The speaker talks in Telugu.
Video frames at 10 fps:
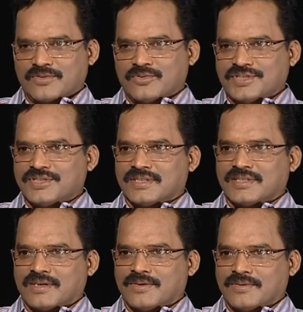మీదకి వచ్చిన
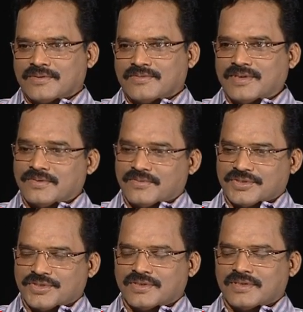
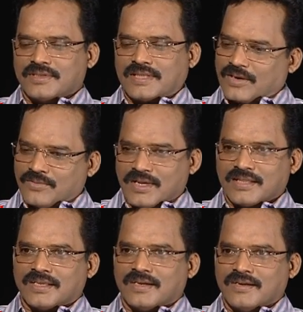వచ్చిన
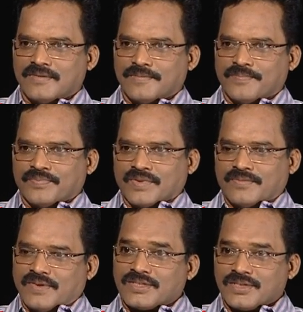తర్వాత
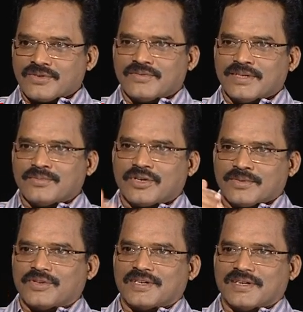వేసినటువంటి
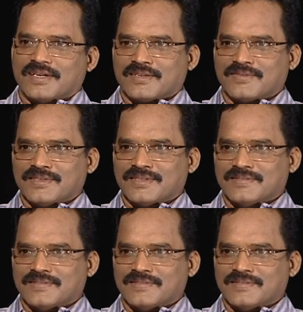మొట్టమొదటి నాటకం